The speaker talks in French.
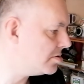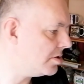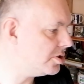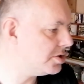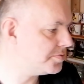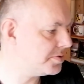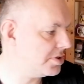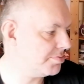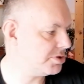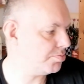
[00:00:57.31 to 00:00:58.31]
Là, j'ai
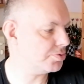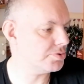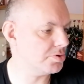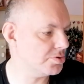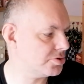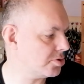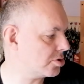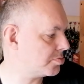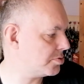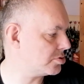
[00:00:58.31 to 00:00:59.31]
fait un petit peu de
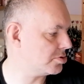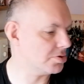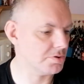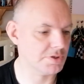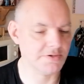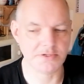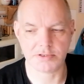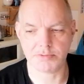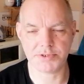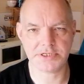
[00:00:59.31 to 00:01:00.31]
stock parce qu'on avait
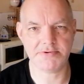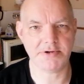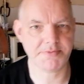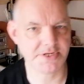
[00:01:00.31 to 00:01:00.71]
commencé à avoir